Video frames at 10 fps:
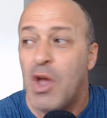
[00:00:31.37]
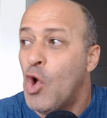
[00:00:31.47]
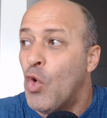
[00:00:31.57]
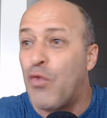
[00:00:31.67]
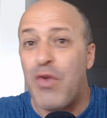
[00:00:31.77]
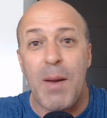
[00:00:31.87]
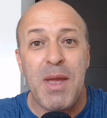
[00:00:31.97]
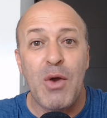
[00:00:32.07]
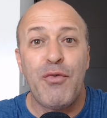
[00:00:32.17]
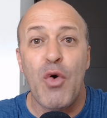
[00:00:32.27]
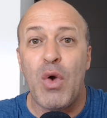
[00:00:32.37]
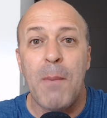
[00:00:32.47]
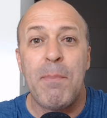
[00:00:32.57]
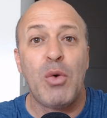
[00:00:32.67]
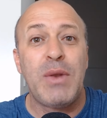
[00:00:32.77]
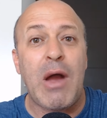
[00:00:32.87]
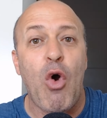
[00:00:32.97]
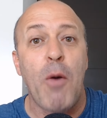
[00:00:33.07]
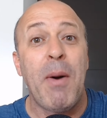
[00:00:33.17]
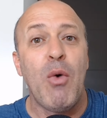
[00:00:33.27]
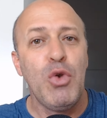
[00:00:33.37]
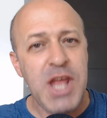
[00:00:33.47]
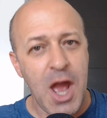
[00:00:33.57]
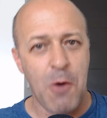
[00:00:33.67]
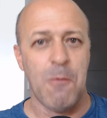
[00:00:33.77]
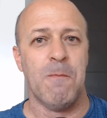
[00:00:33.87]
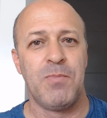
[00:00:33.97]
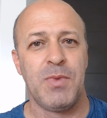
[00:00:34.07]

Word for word: O Flamengo foi o campeão da Copa União,